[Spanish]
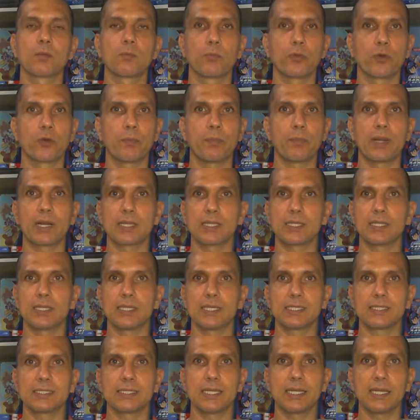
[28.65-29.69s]
por parte
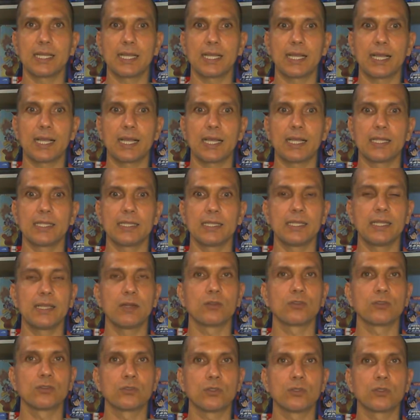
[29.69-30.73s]
de SNK de
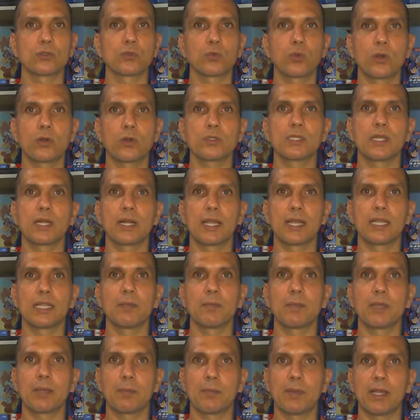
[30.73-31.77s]
los dos juegos del arcade de
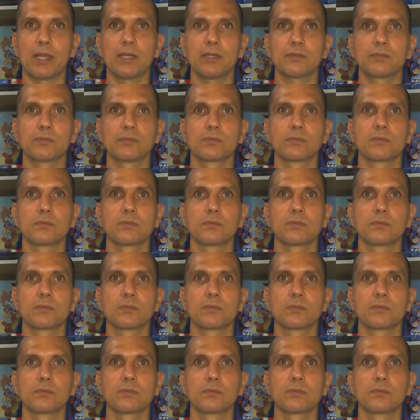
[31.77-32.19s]
Mega Man